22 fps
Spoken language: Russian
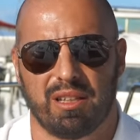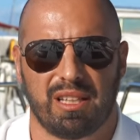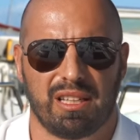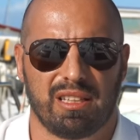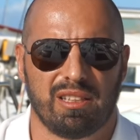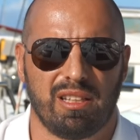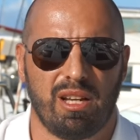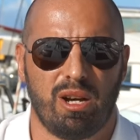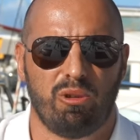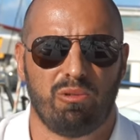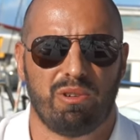
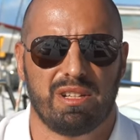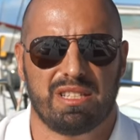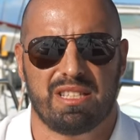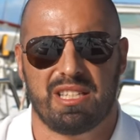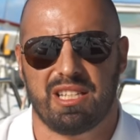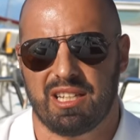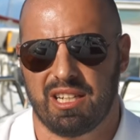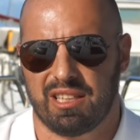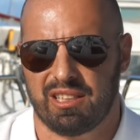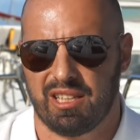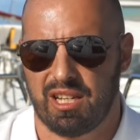Тогда у вас
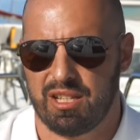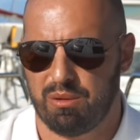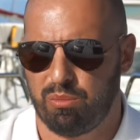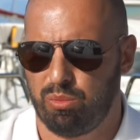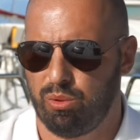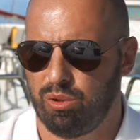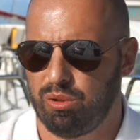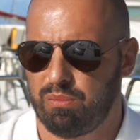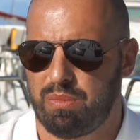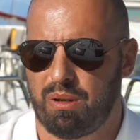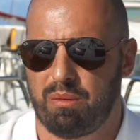никогда не
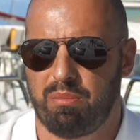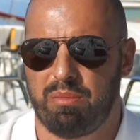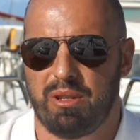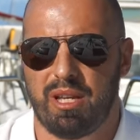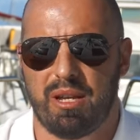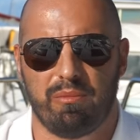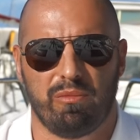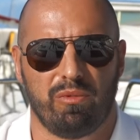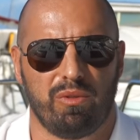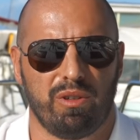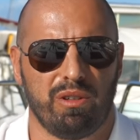будет
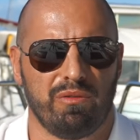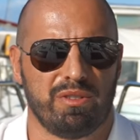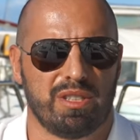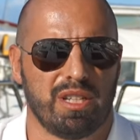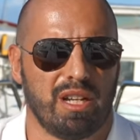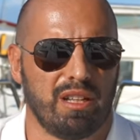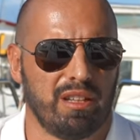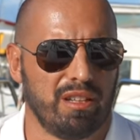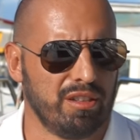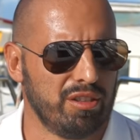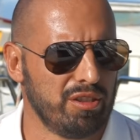проблем, вы
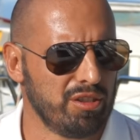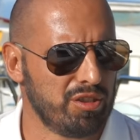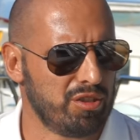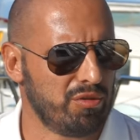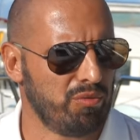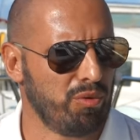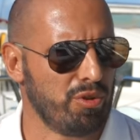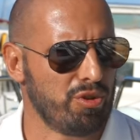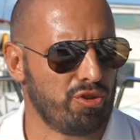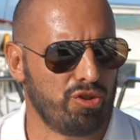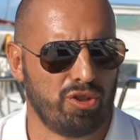взяли не
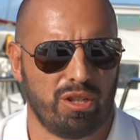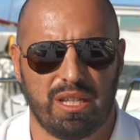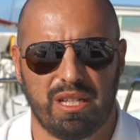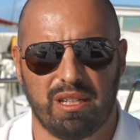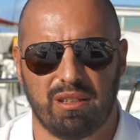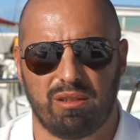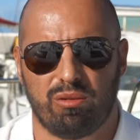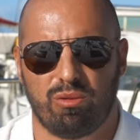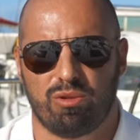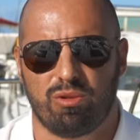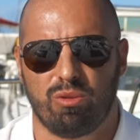свой
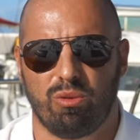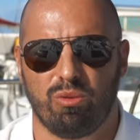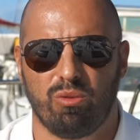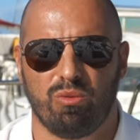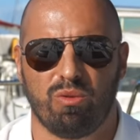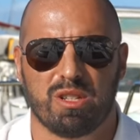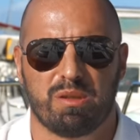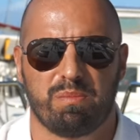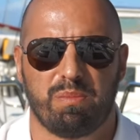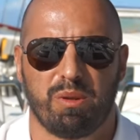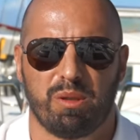жилет, то есть он у
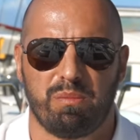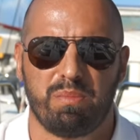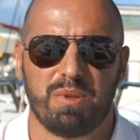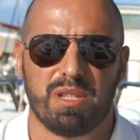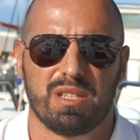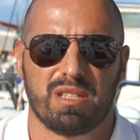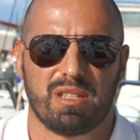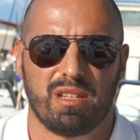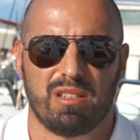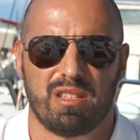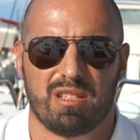вас
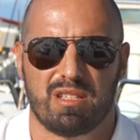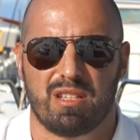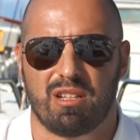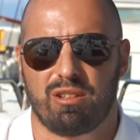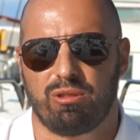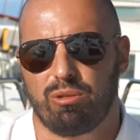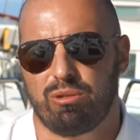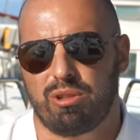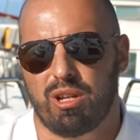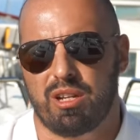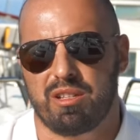подписан, если
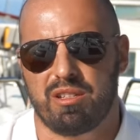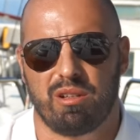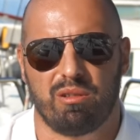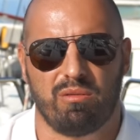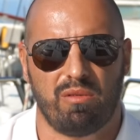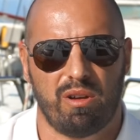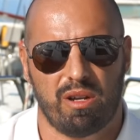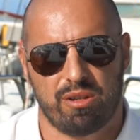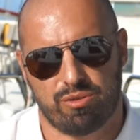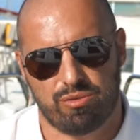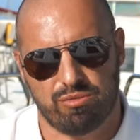кто-то одел
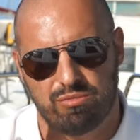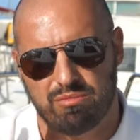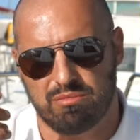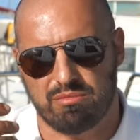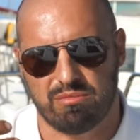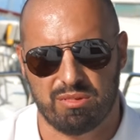ваш,